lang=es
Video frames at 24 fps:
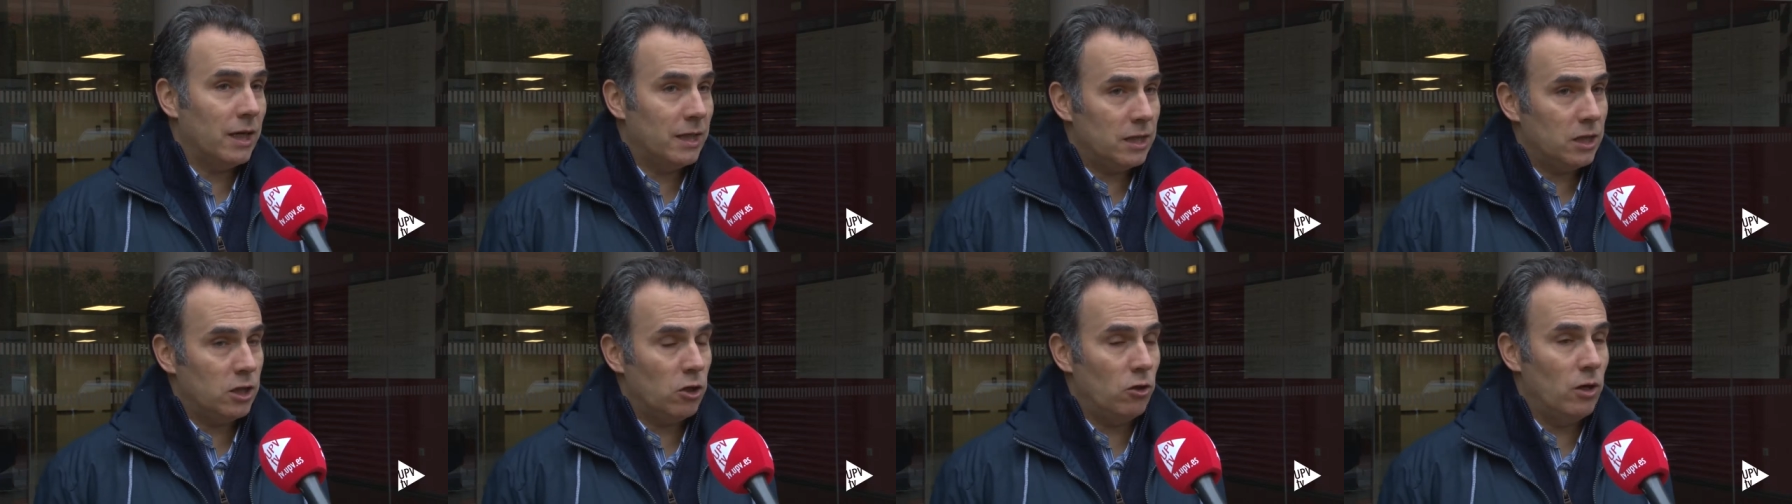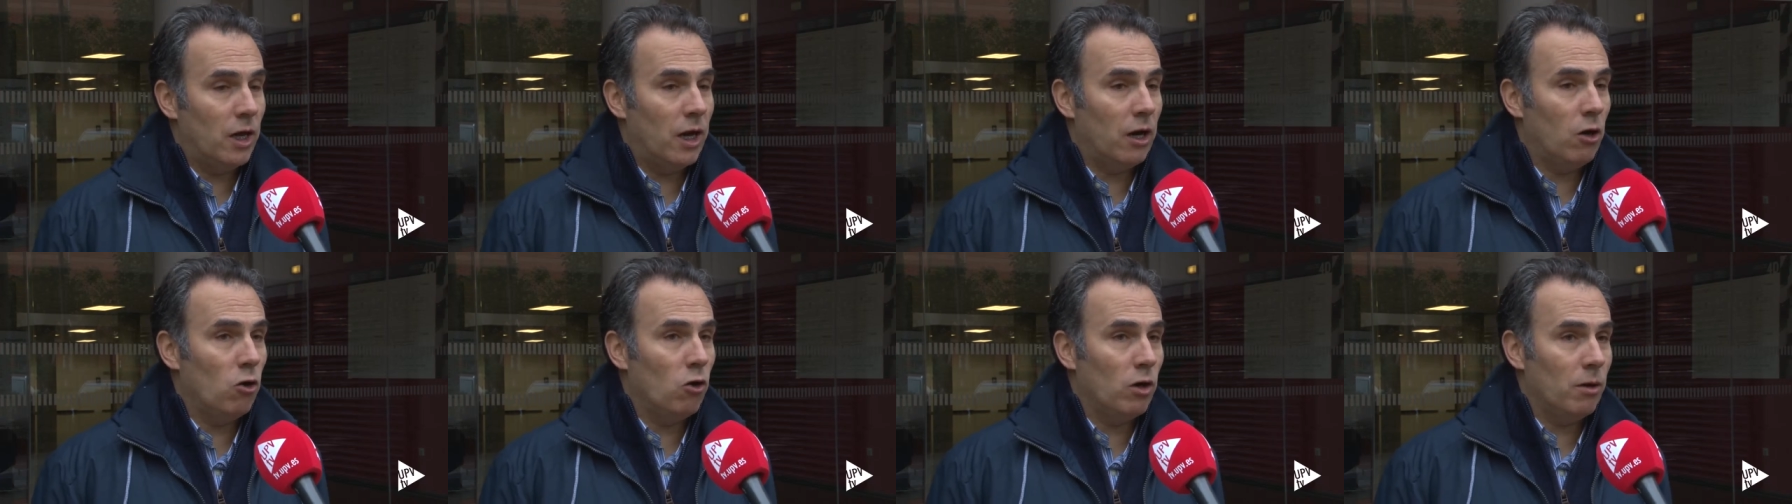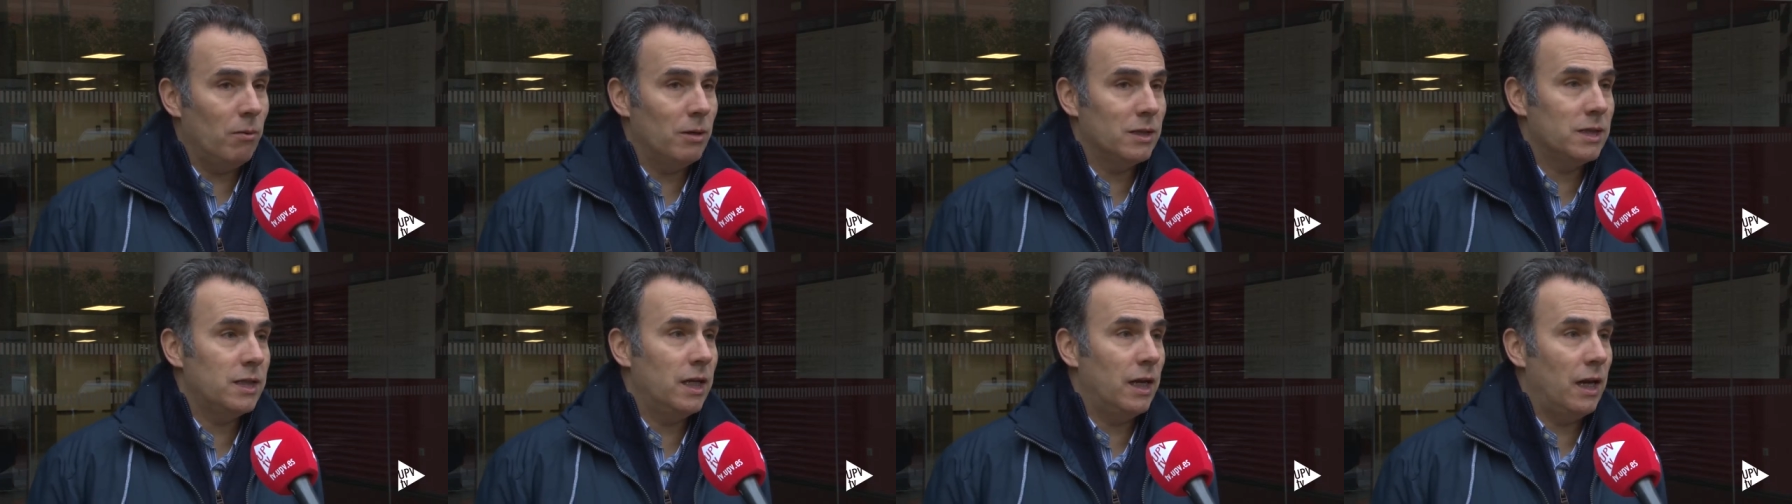gestionar lo
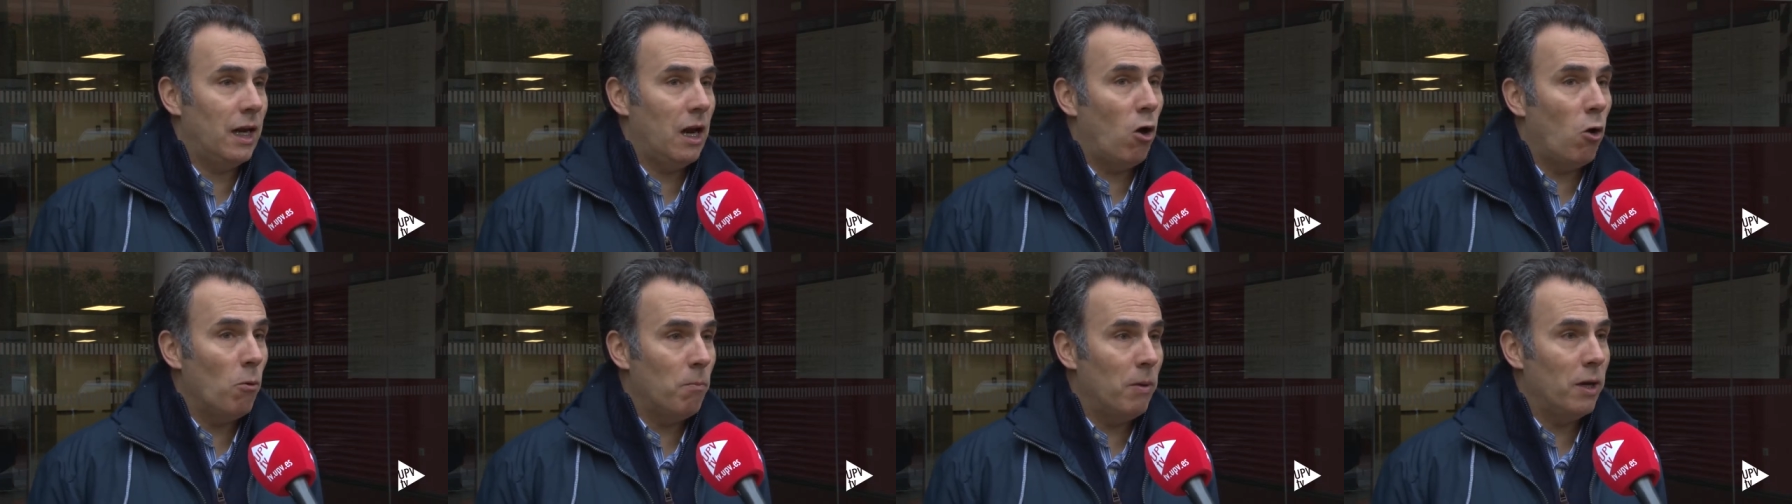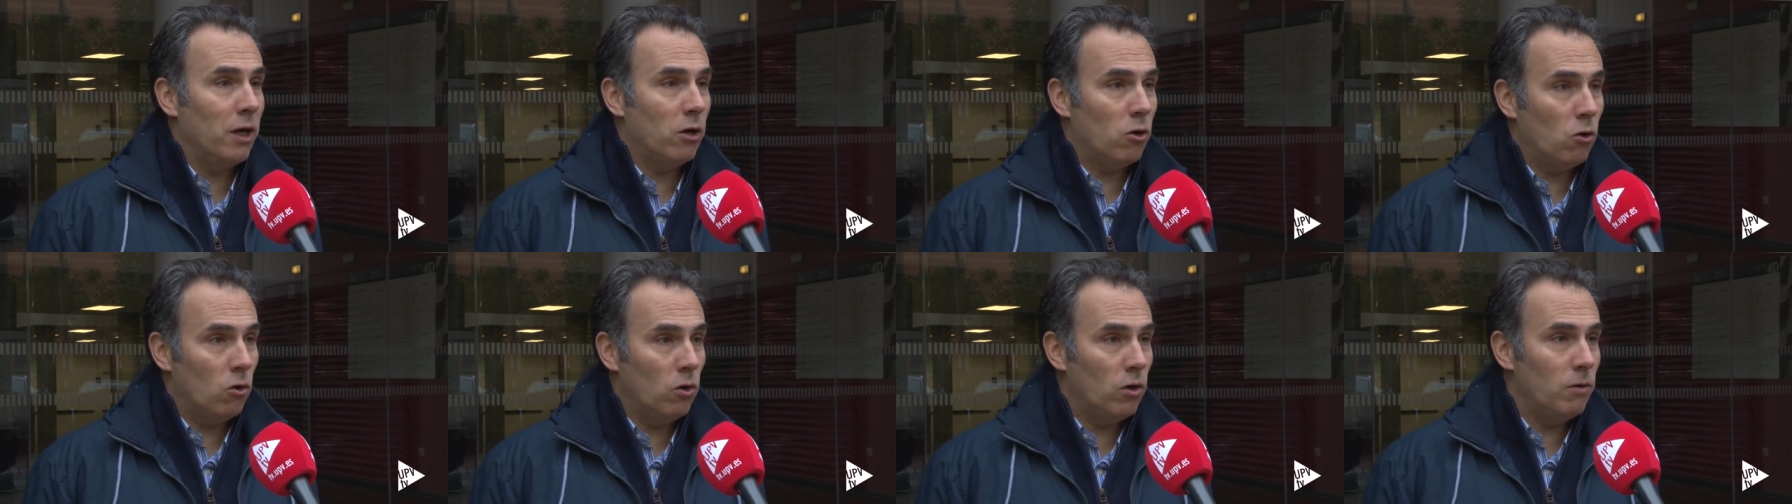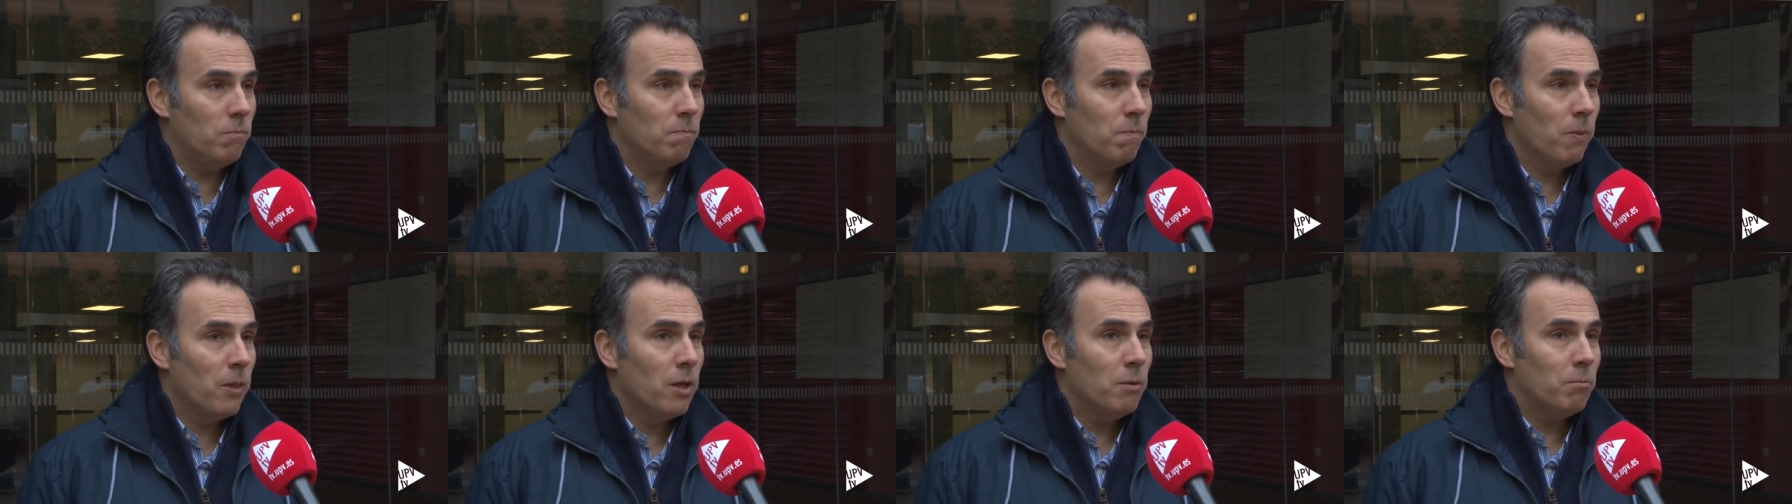que va a ser la Open Call